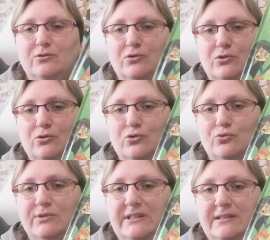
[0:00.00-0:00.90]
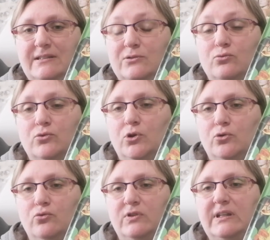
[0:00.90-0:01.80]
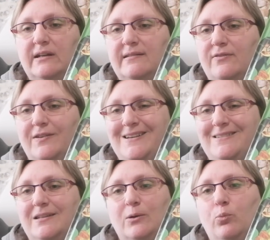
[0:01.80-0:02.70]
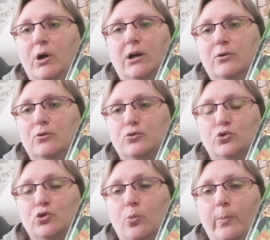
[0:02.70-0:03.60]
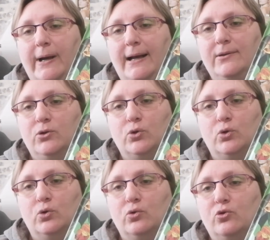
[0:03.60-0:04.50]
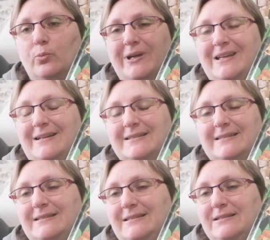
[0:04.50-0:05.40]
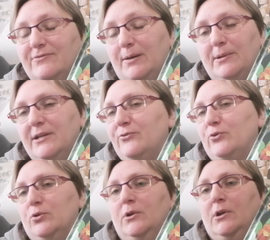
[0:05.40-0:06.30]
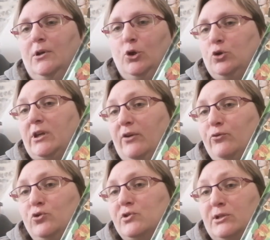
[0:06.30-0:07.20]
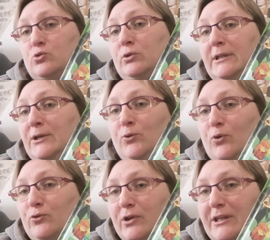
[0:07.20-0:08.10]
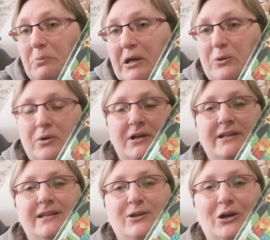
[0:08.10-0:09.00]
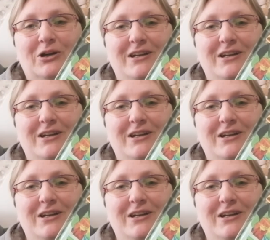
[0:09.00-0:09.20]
de, de, Ondine, et donc tout ce qu'elle sait faire, c'est boire du champagne, se prélasser, enfin bref, ne rien foutre de sa journée, quoi, entre guillemets, quoi. Et,